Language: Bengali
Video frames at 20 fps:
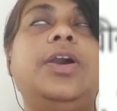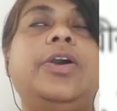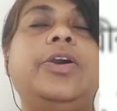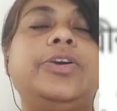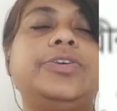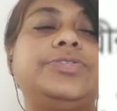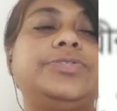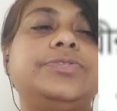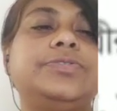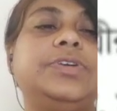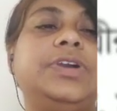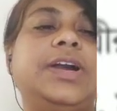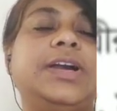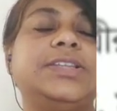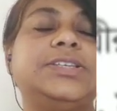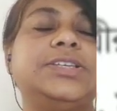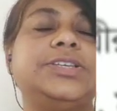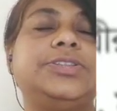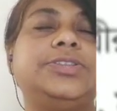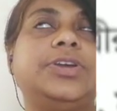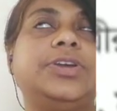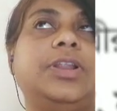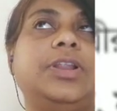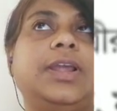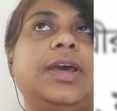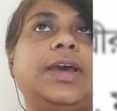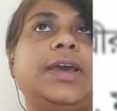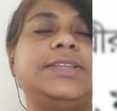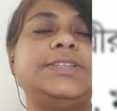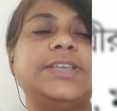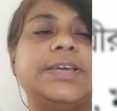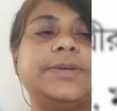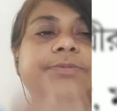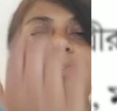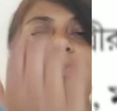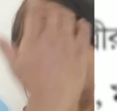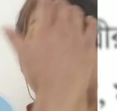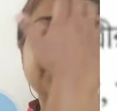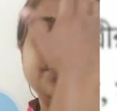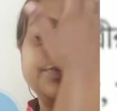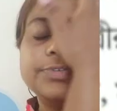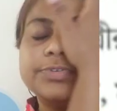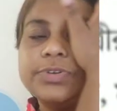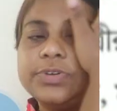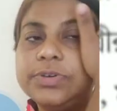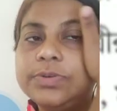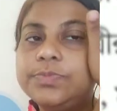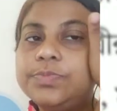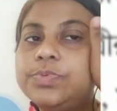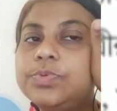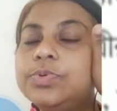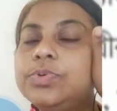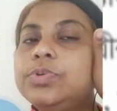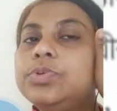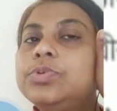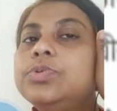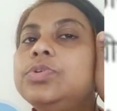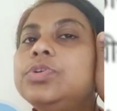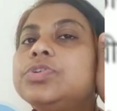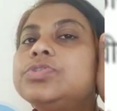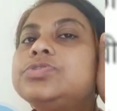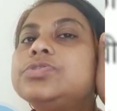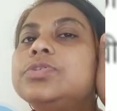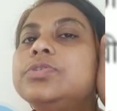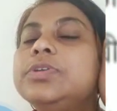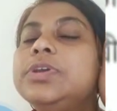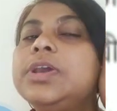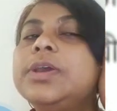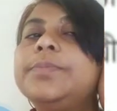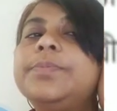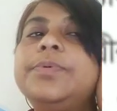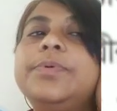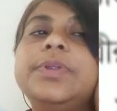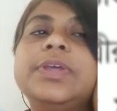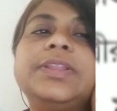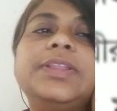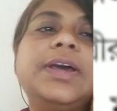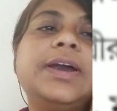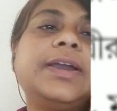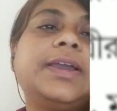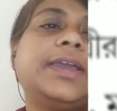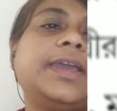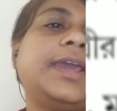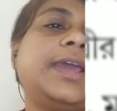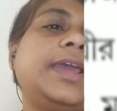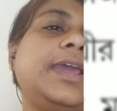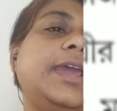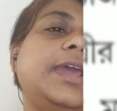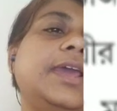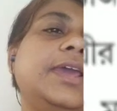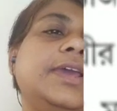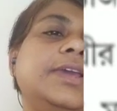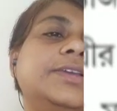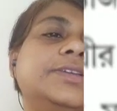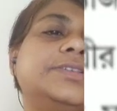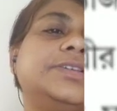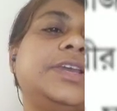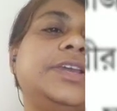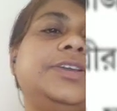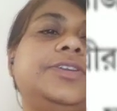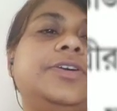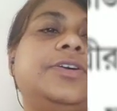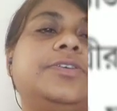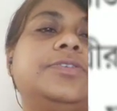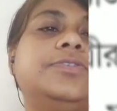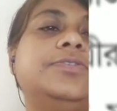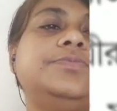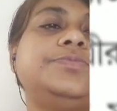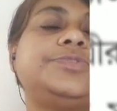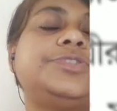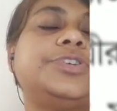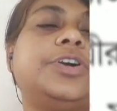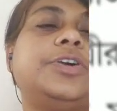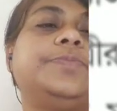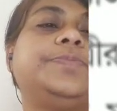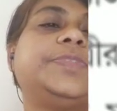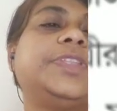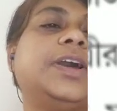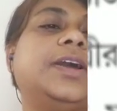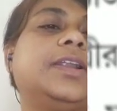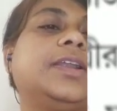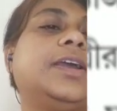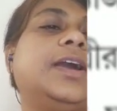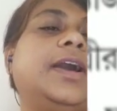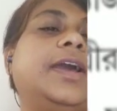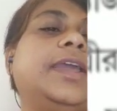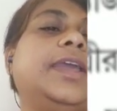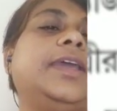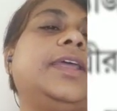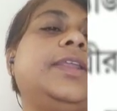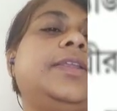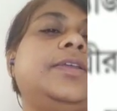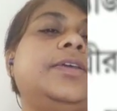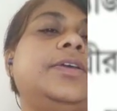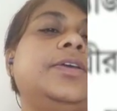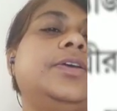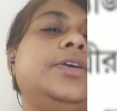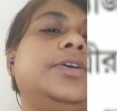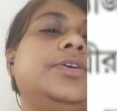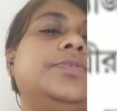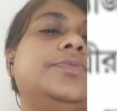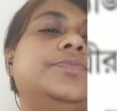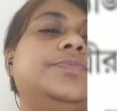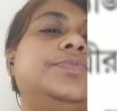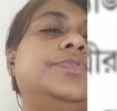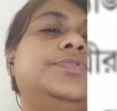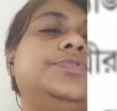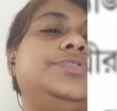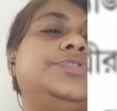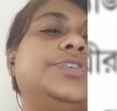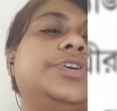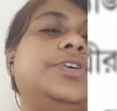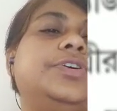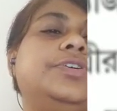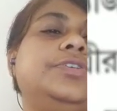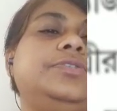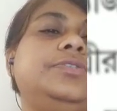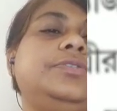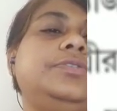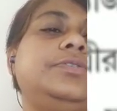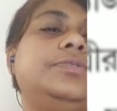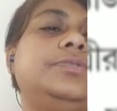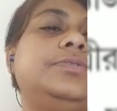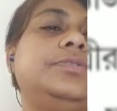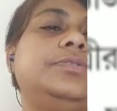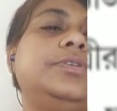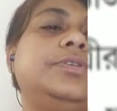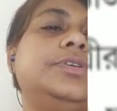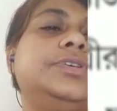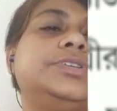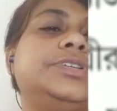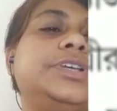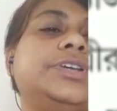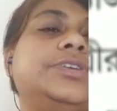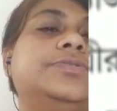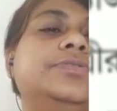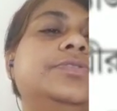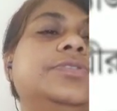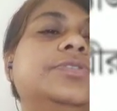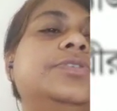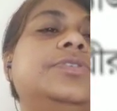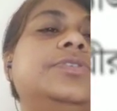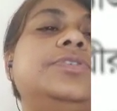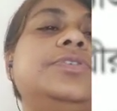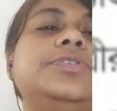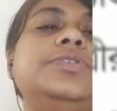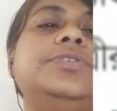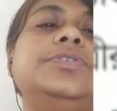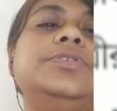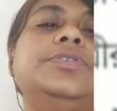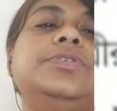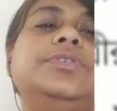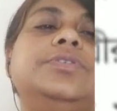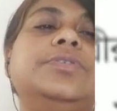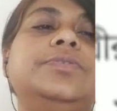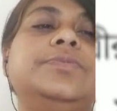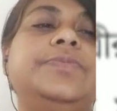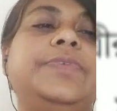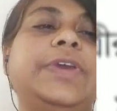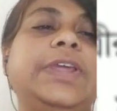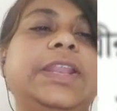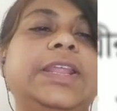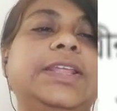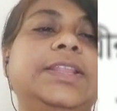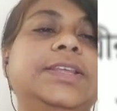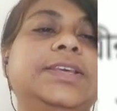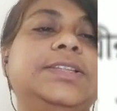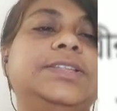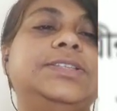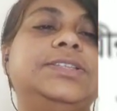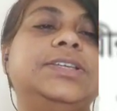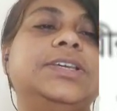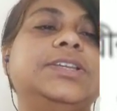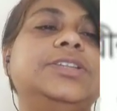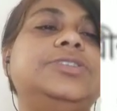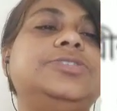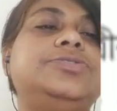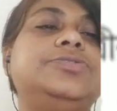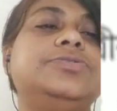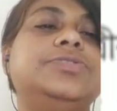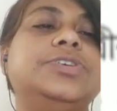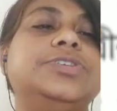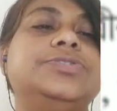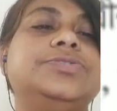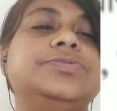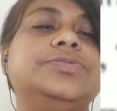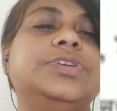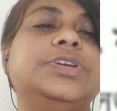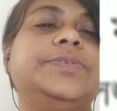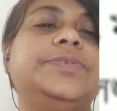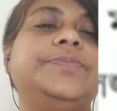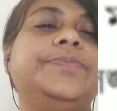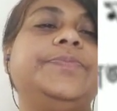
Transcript: অশোক গাছের তলায় যেমন অশোক ফুলগুলো ছড়িয়ে পড়ে থাকে সেই রকম সব তার গায়ের ভূষণ সেগুলো ফেলে দিচ্ছেন ছুঁড়ে ছুঁড়ে